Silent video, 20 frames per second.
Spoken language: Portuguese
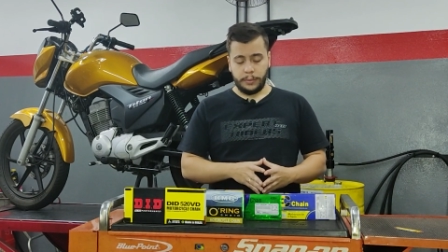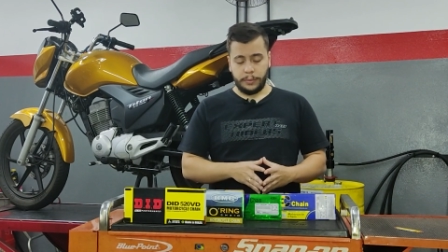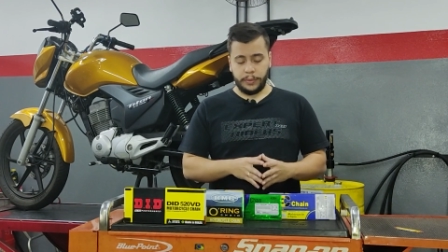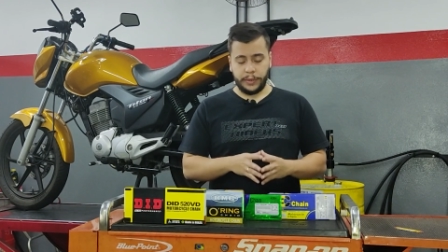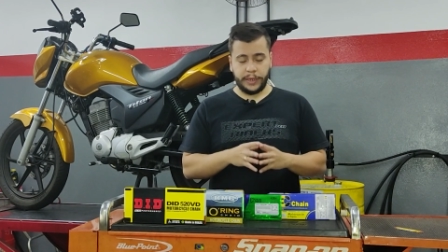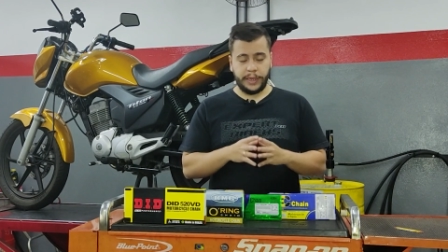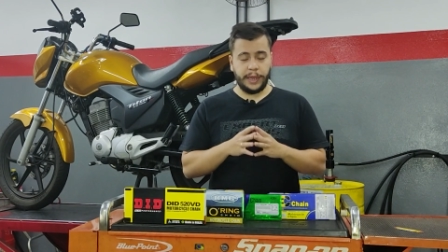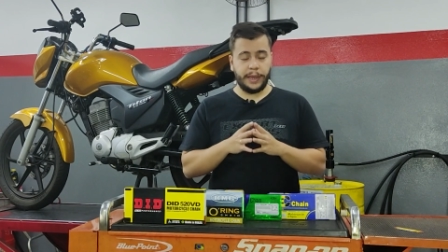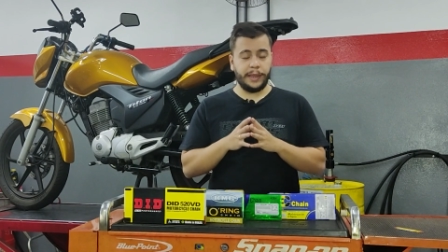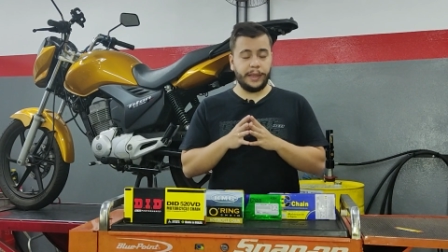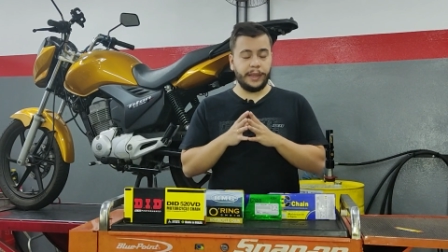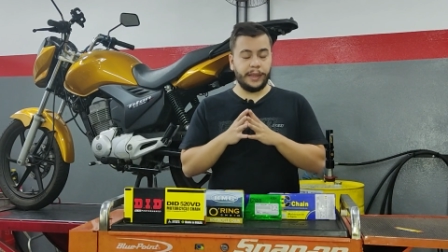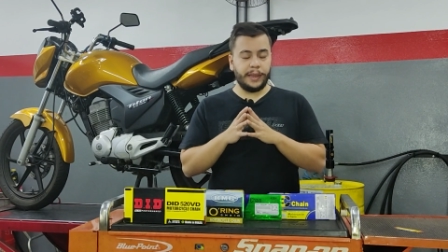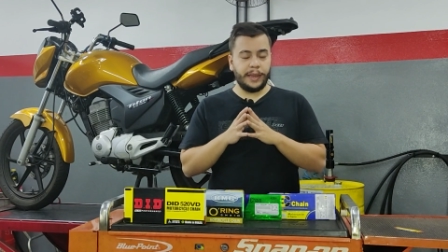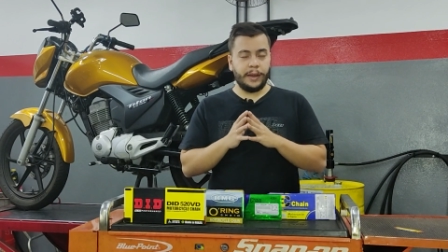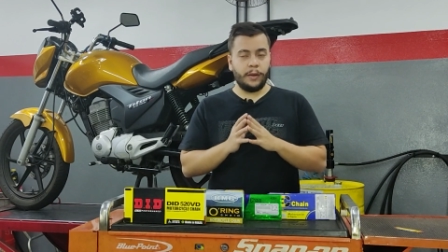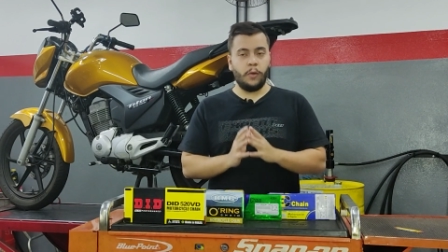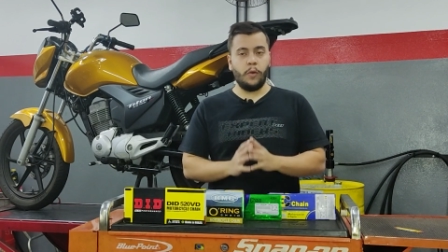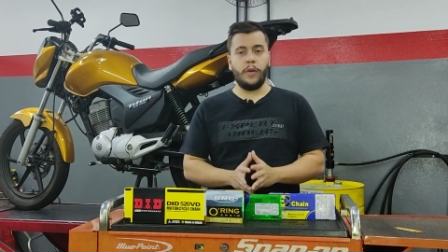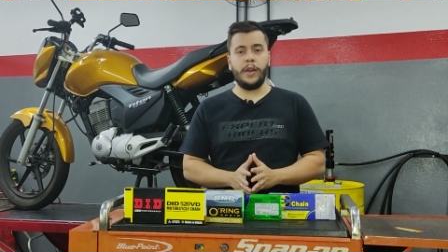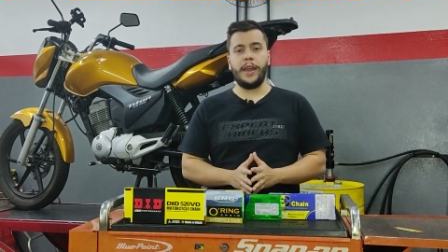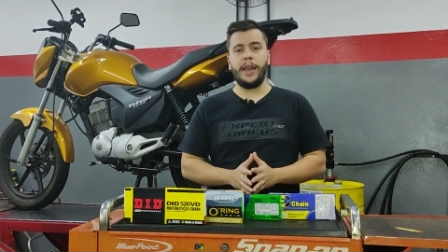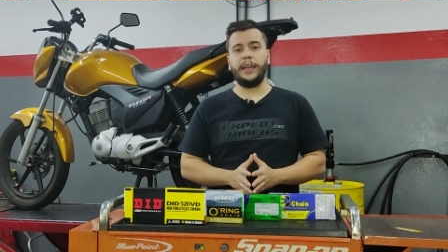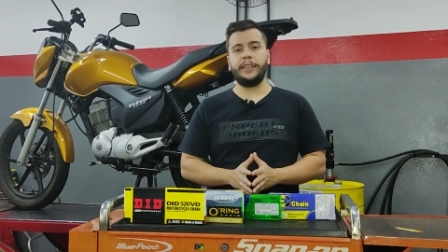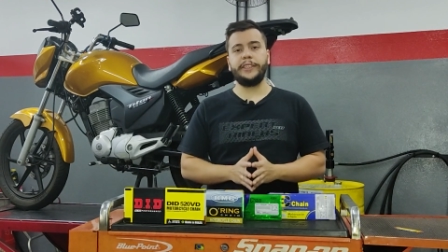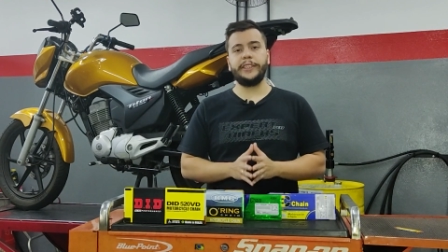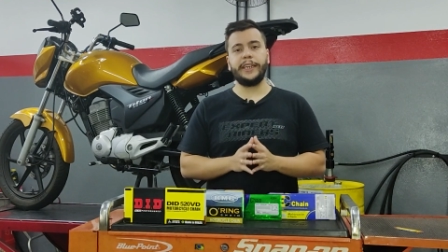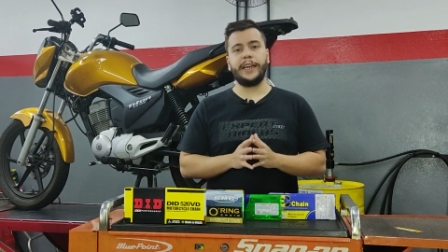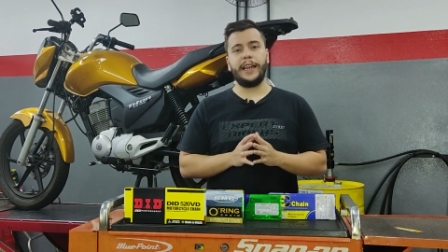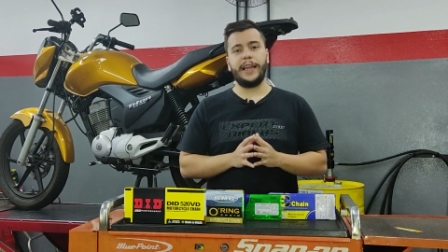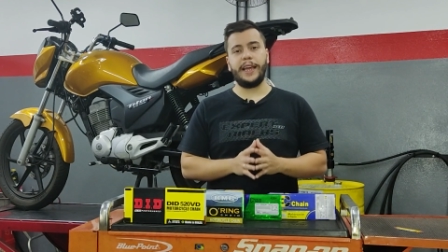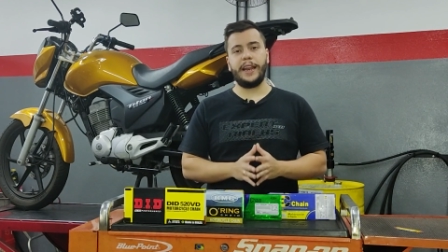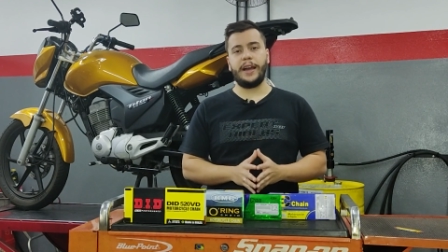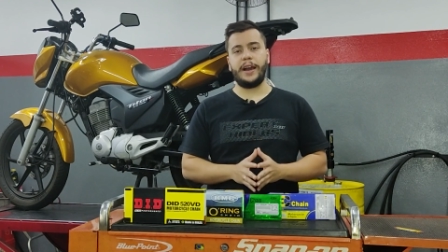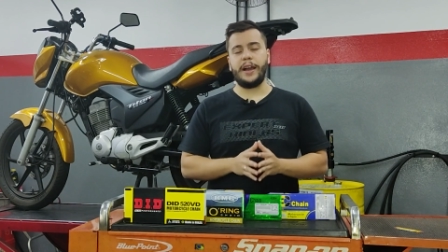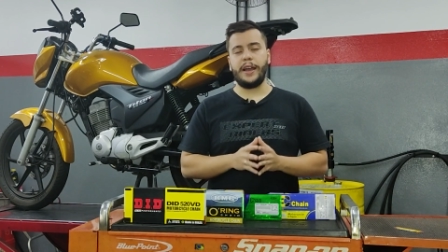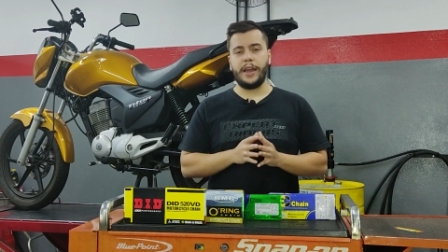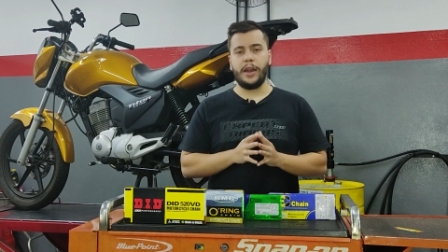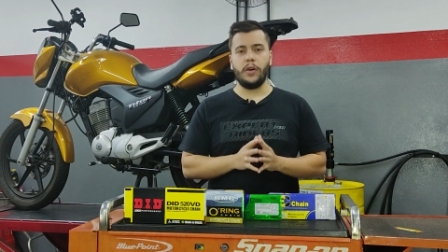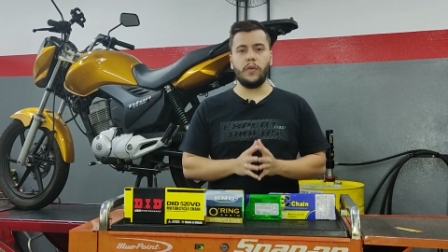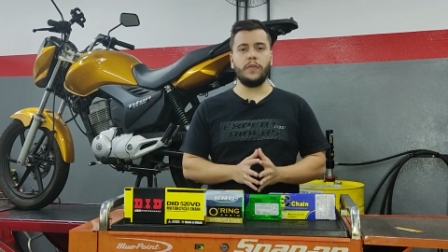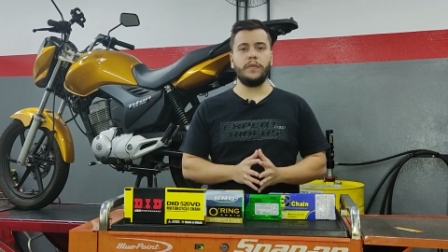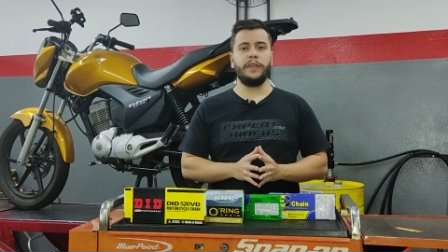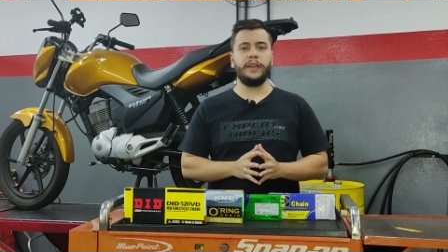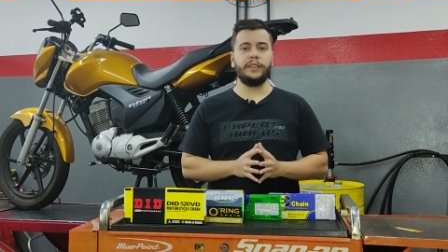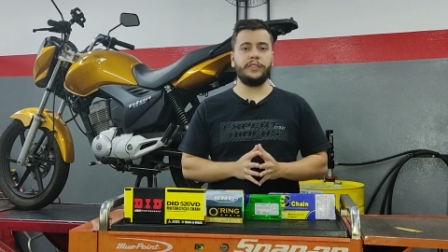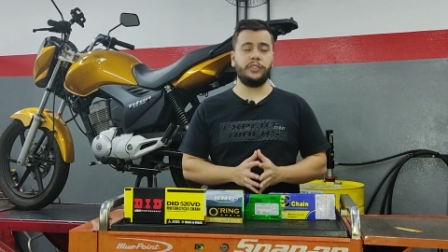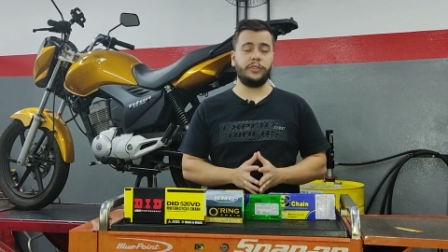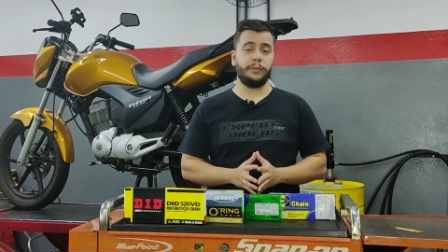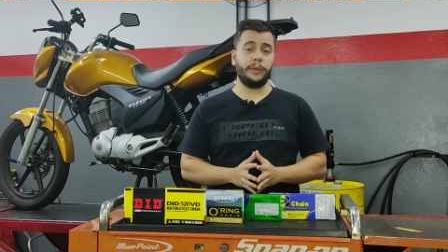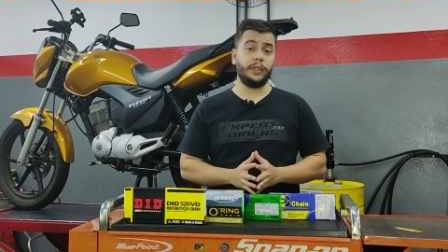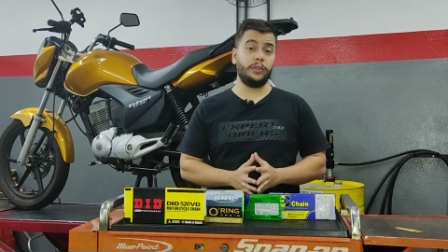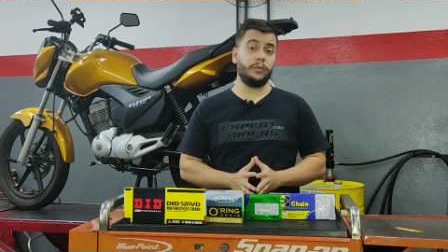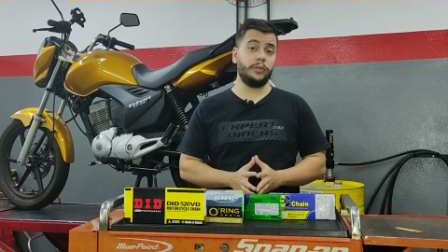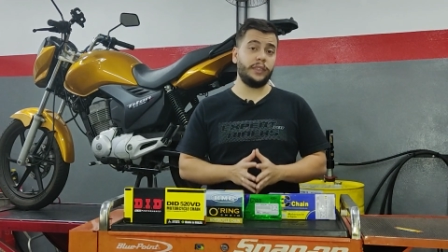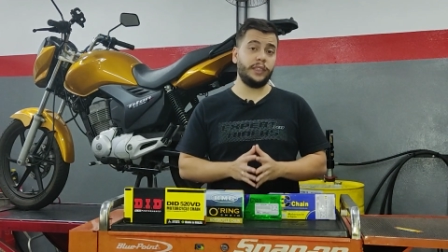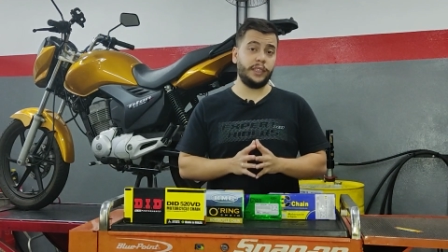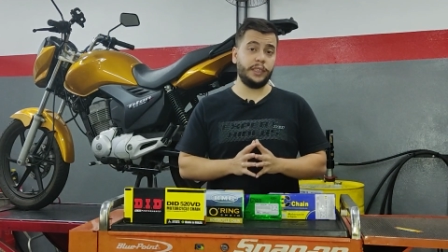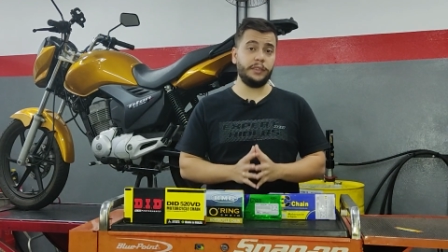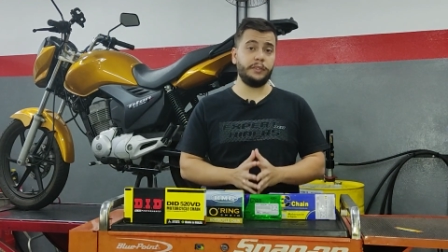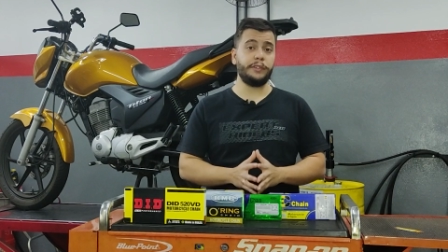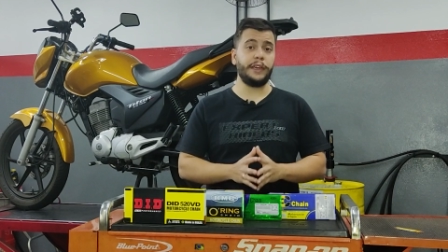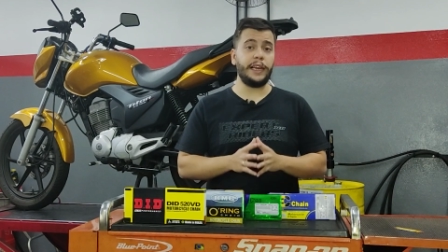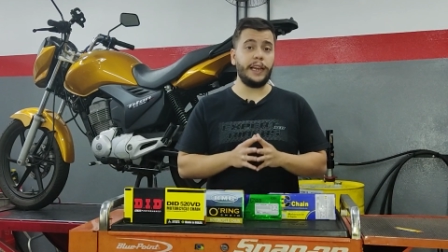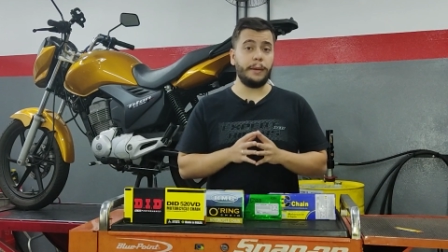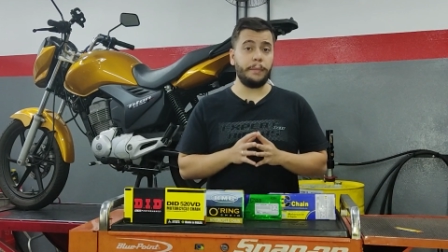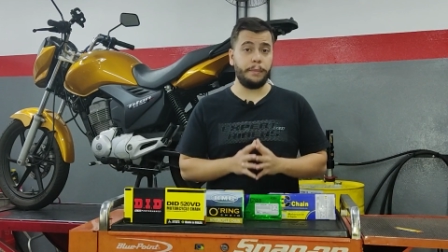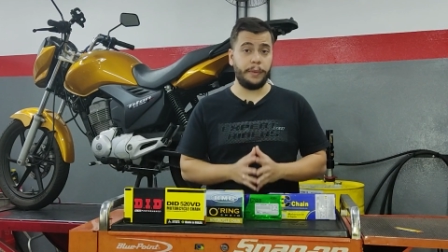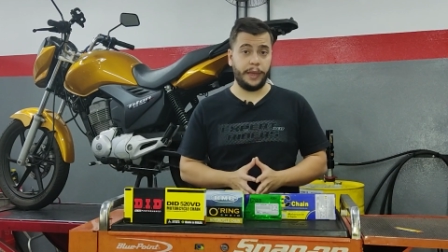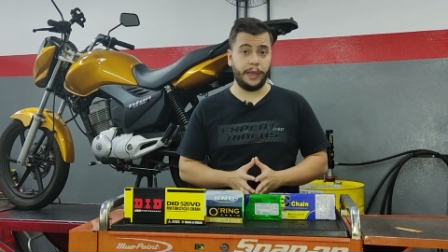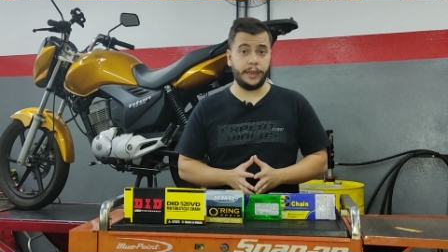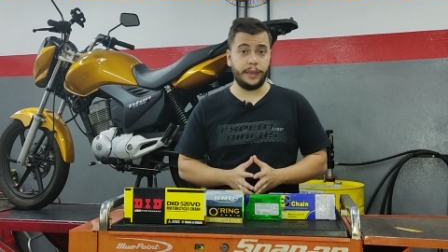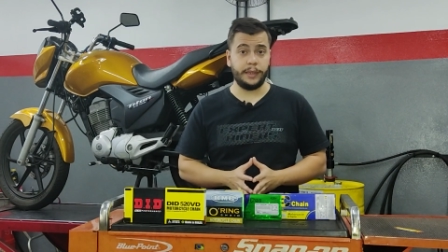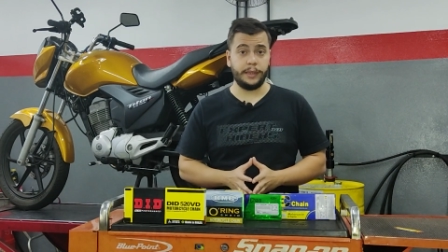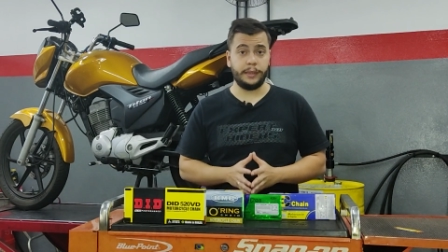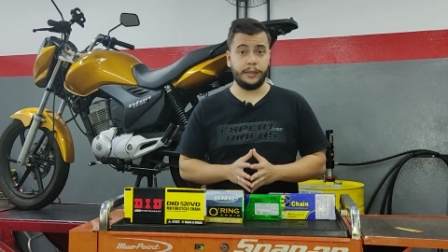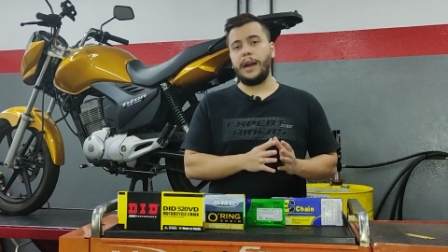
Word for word: porque corrente, galera, é um investimento que vale a pena.